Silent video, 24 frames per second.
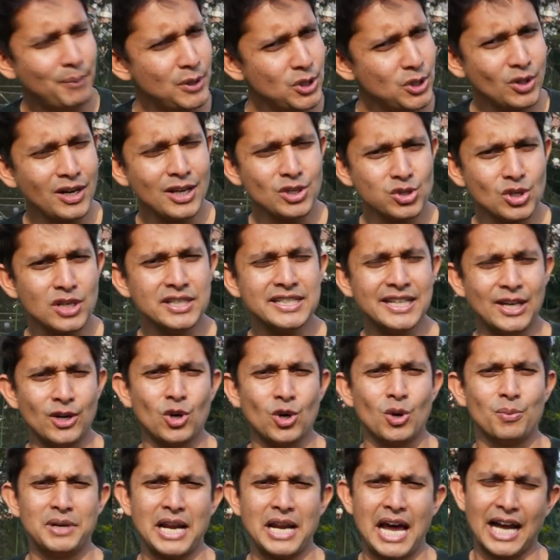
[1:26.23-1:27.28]
বিষয়টা আসলে
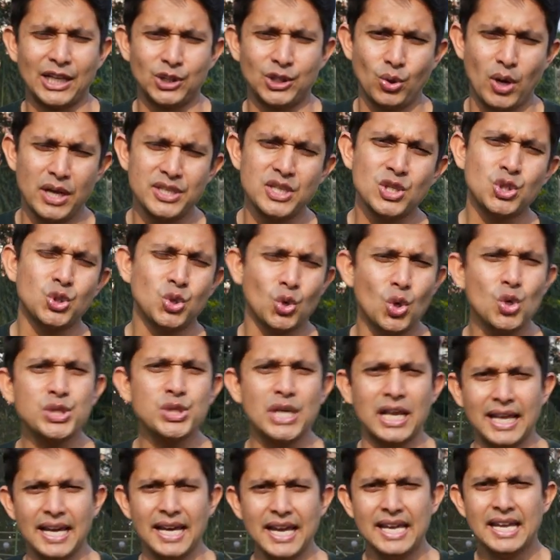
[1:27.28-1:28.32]
সেরকম না দু
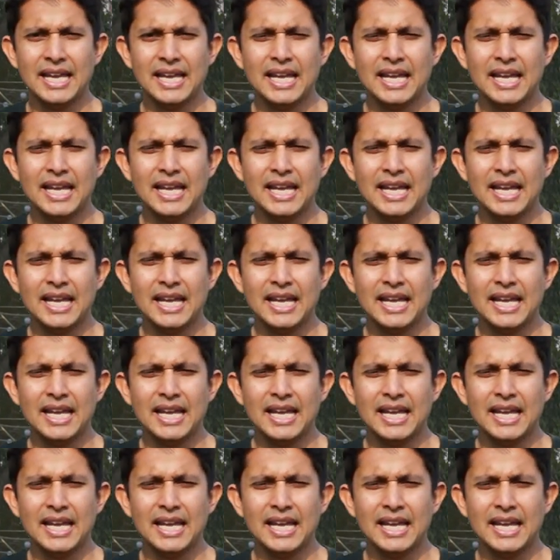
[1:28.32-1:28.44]
সালে